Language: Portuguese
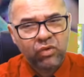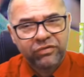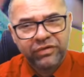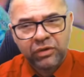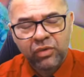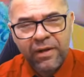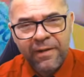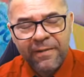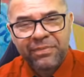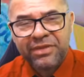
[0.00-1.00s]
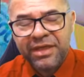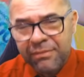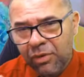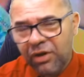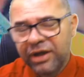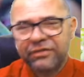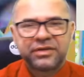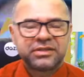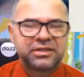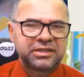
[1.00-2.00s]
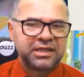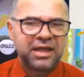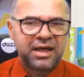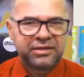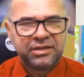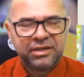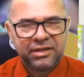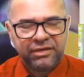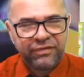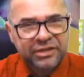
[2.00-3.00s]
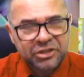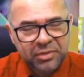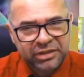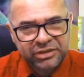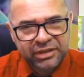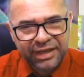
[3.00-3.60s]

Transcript: O governo demora a fazer essa análise, infelizmente.